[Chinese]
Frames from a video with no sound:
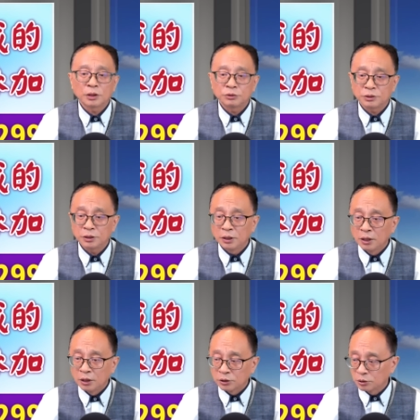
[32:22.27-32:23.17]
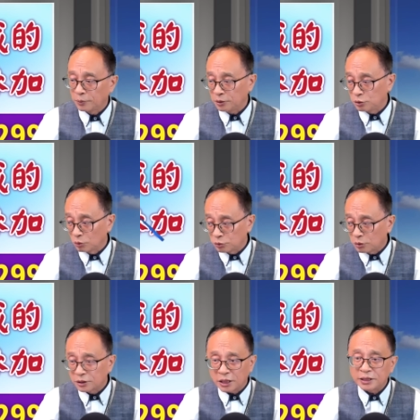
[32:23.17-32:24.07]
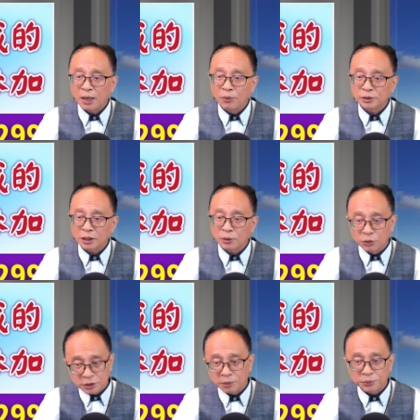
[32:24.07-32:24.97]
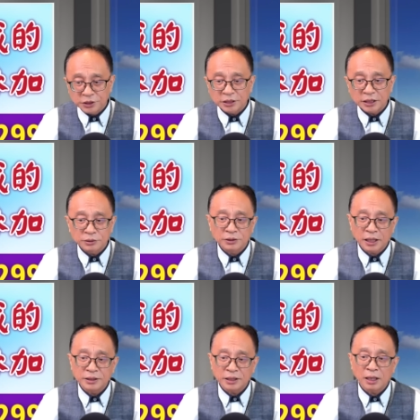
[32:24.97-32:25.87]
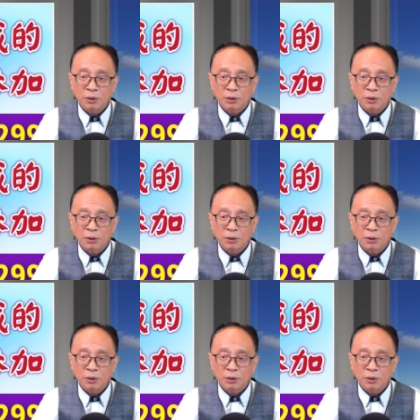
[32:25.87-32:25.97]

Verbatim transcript: 就是投资朋友，你终究要参加我的，为什么不现在就参加？